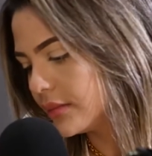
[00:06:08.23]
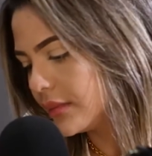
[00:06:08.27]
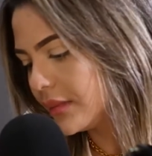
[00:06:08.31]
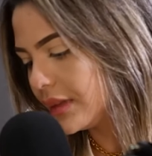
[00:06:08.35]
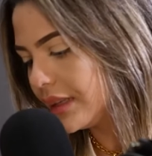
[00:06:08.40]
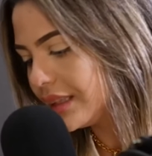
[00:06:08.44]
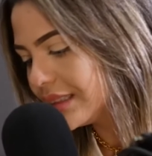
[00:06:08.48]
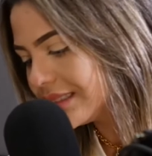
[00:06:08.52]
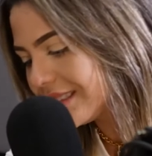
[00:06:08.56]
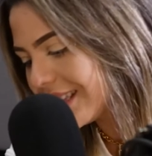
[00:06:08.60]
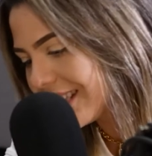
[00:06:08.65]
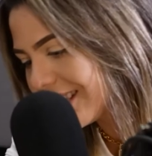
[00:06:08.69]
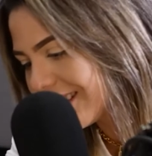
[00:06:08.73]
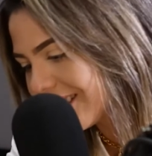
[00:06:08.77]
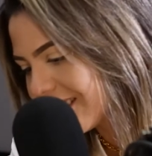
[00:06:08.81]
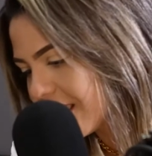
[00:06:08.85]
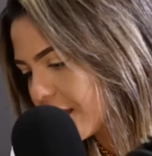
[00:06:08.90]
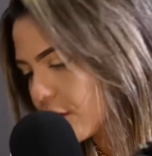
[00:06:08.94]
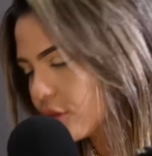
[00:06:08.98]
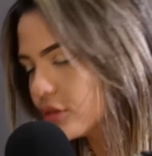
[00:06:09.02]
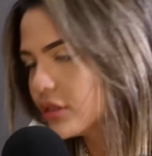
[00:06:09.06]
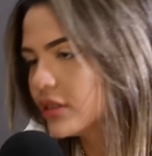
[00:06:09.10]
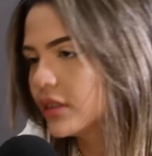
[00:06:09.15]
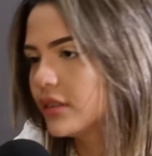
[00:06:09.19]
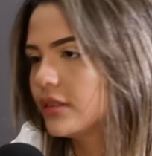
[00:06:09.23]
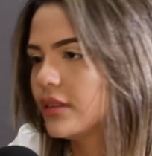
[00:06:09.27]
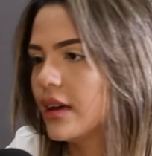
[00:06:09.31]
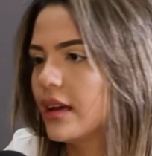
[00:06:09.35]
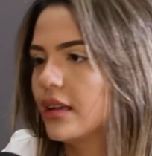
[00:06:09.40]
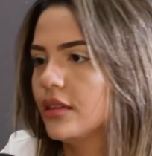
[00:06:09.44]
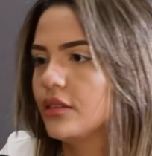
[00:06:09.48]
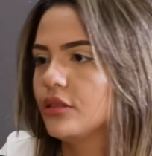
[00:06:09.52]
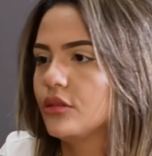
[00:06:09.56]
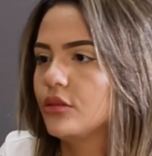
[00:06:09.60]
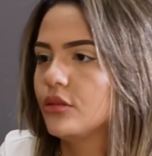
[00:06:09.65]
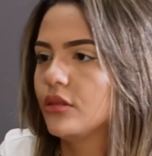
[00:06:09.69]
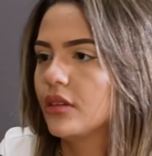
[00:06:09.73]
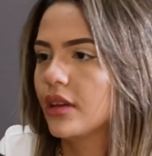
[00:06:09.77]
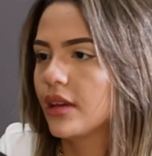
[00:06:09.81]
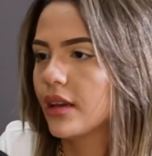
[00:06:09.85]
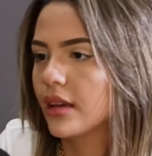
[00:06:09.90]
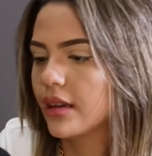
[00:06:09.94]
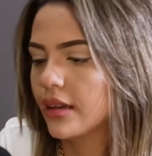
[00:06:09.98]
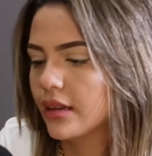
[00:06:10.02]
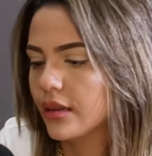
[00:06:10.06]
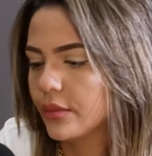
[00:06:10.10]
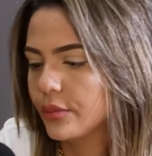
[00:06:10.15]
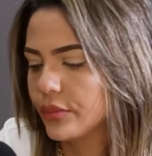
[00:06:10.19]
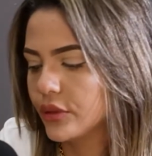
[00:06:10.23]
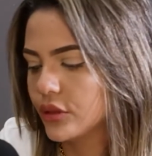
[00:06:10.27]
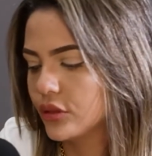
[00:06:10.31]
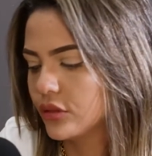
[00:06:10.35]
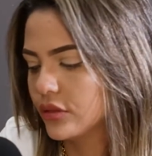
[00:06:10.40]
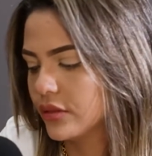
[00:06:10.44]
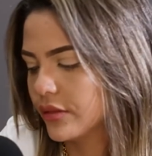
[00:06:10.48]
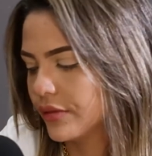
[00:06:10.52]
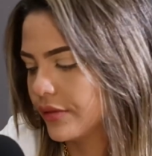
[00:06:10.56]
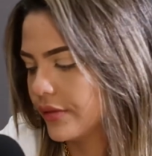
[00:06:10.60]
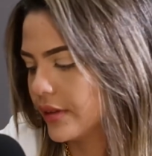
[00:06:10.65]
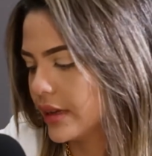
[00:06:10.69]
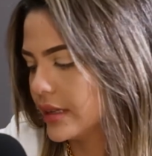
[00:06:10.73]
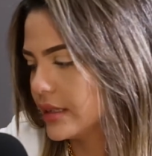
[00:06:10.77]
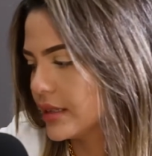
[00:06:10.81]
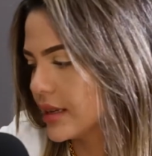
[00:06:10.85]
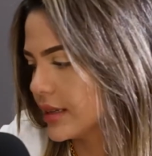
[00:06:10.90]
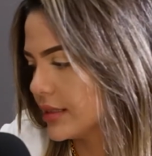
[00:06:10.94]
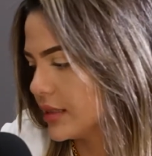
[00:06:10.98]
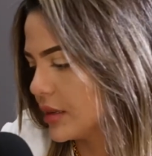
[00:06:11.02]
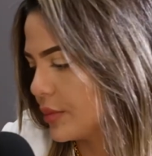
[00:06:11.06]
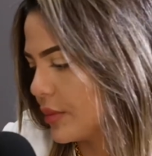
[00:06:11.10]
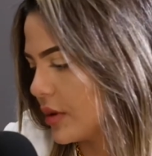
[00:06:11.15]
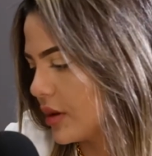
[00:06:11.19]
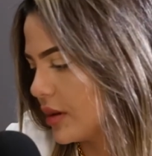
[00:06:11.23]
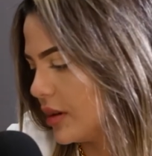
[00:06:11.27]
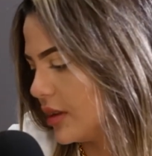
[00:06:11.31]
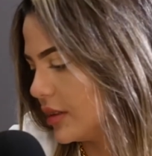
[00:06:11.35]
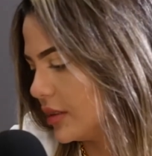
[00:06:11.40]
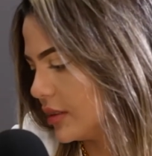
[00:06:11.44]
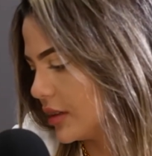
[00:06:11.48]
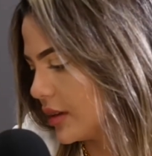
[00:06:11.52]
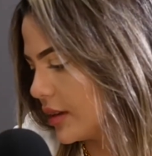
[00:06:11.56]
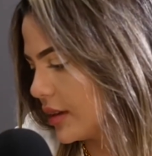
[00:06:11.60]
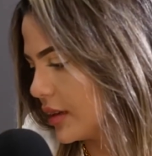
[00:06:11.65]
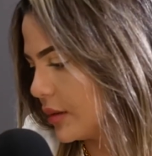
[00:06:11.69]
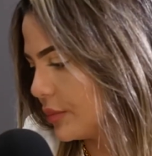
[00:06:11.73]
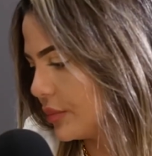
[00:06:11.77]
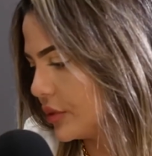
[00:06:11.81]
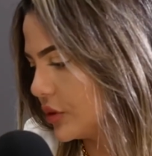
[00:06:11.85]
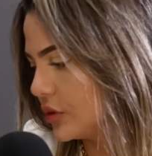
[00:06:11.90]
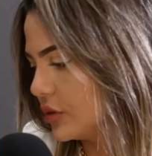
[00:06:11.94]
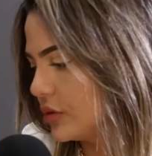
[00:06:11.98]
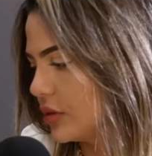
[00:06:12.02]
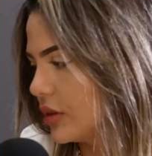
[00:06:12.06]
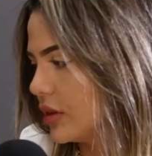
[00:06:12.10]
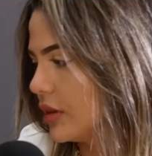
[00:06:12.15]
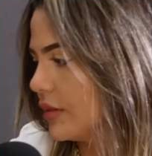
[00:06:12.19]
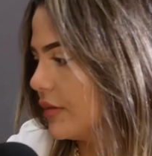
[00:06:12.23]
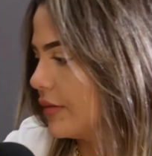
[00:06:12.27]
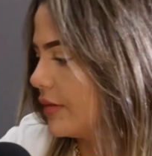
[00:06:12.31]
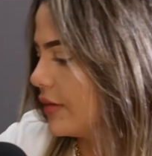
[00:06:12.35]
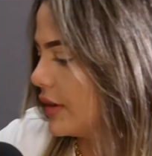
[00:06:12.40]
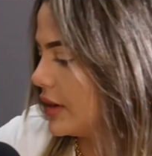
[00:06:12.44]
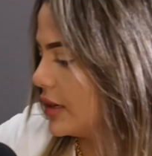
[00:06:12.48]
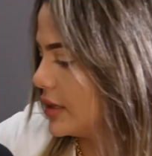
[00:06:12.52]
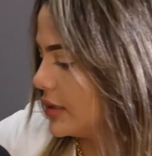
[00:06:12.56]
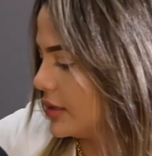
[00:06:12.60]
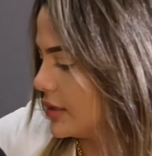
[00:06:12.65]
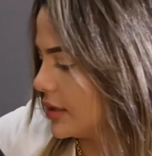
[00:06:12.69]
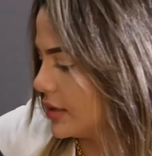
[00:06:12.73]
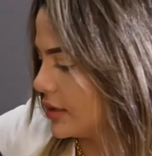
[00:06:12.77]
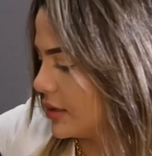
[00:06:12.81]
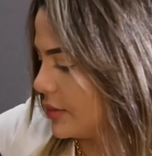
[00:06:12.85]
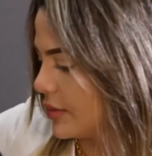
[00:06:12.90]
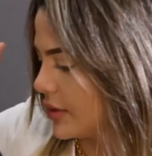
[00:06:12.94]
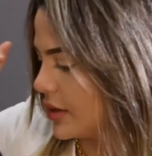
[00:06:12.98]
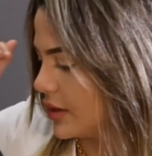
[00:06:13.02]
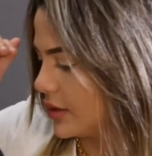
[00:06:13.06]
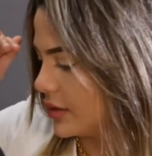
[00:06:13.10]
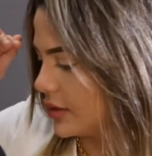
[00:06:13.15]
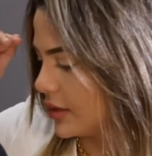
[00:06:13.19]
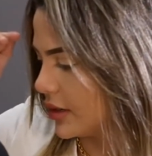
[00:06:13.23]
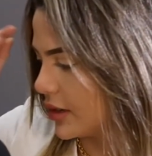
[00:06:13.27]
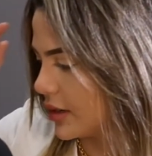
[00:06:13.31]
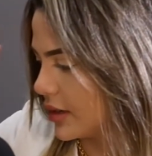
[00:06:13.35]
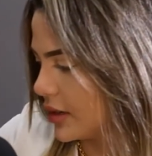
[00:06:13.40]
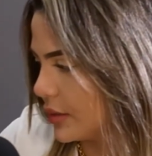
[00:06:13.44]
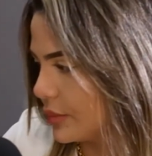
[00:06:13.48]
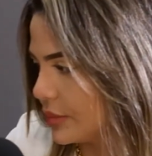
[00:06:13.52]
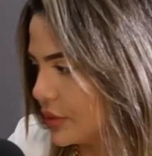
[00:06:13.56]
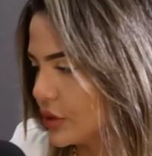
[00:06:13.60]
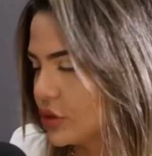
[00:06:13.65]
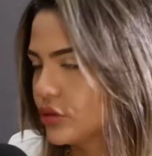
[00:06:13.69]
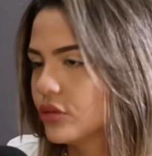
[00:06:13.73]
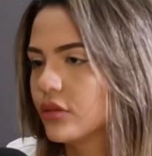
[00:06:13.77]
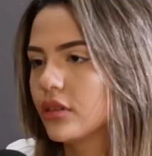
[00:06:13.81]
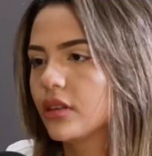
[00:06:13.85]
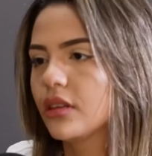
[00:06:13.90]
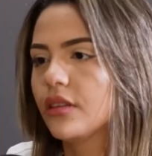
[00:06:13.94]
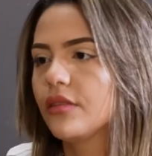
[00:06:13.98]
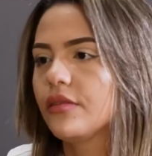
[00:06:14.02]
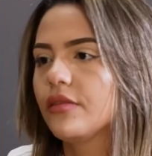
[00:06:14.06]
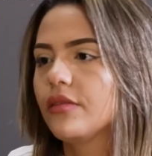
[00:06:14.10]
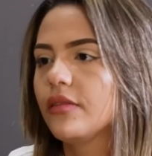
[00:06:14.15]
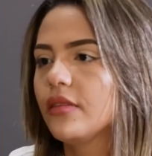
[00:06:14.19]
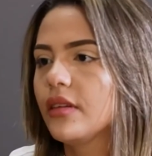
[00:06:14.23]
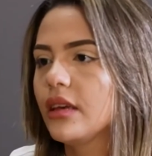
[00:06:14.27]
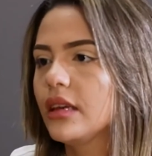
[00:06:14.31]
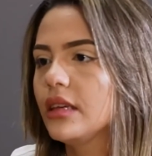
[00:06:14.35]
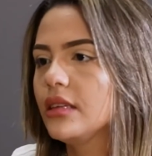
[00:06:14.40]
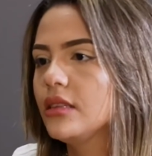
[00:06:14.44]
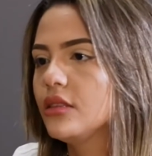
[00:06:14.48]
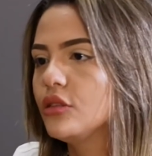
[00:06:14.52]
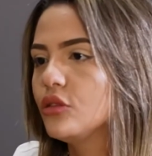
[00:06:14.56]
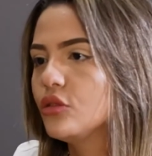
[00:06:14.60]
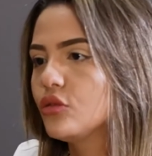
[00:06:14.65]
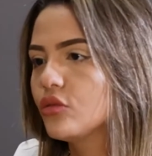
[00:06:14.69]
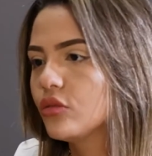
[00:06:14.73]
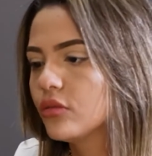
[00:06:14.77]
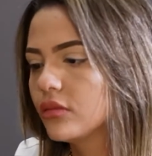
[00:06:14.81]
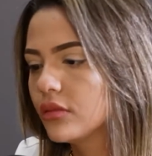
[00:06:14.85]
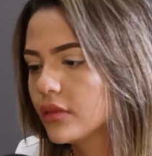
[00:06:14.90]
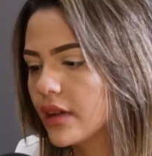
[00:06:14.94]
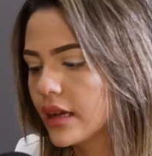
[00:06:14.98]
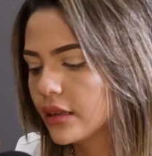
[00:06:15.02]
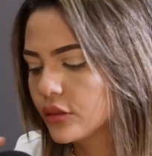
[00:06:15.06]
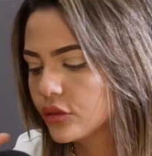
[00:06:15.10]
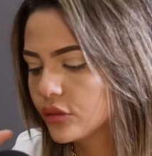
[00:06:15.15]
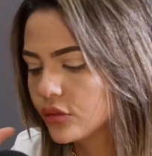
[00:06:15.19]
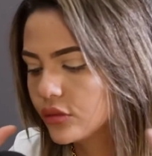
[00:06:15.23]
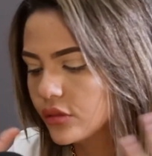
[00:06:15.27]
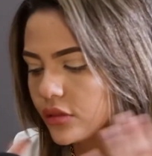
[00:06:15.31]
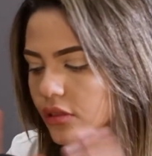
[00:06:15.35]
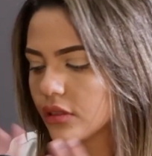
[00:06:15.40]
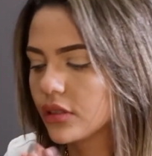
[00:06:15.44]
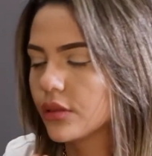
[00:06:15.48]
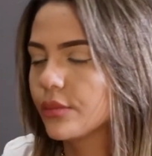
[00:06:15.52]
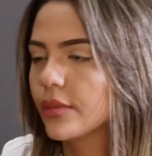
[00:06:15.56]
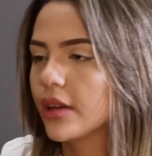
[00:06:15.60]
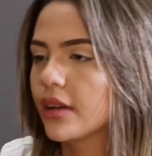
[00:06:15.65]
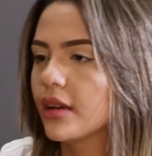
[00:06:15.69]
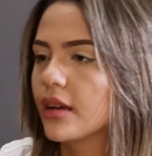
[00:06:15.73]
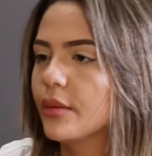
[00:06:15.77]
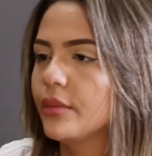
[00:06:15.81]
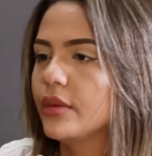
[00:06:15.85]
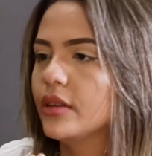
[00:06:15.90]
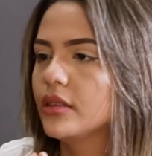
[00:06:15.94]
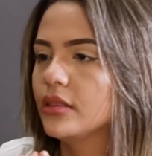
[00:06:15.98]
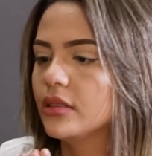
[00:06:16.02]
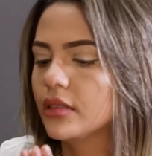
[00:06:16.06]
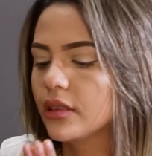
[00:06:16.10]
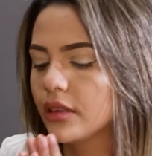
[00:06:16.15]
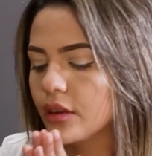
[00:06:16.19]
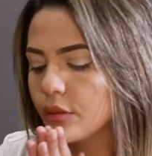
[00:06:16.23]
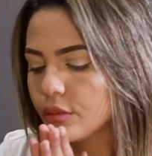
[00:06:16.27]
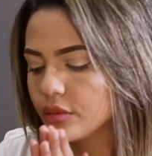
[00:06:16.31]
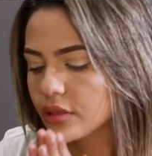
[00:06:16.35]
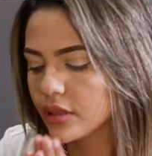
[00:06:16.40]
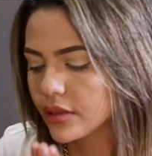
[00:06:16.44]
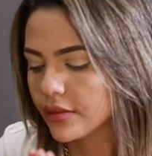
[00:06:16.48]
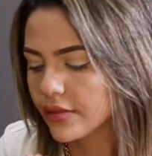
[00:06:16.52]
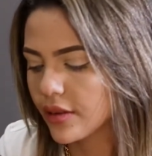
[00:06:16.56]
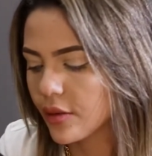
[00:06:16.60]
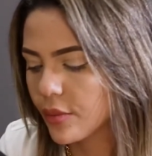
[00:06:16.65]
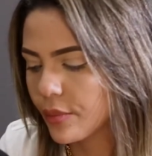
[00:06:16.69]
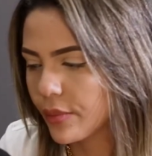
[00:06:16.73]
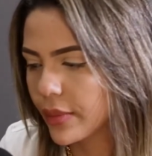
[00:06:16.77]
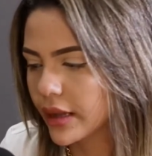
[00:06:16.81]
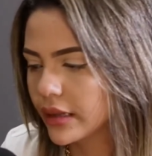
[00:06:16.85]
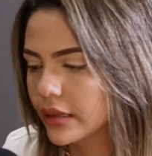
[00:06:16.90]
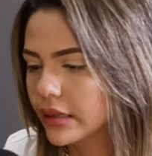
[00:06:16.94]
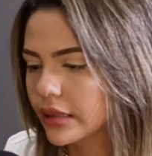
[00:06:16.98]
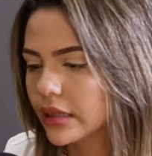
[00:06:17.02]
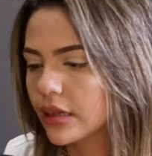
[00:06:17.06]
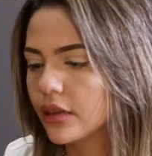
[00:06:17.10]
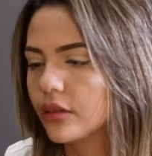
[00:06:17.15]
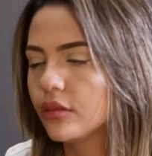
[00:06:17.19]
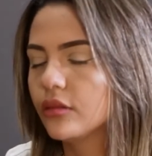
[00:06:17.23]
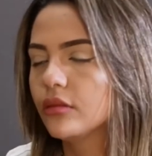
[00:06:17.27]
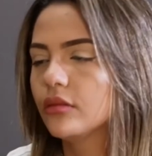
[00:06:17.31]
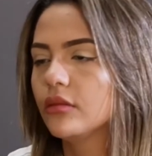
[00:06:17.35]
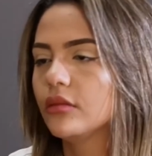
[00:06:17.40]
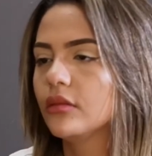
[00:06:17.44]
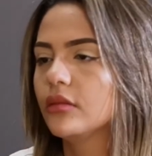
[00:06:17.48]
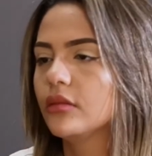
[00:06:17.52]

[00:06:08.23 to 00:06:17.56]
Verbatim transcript: entender os detalhes do que, que aquela pessoa fez que é semelhante àquela pessoa que fez que é semelhante àquela pessoa que fez e juntar tudo isso na minha cabeça e observar um padrão.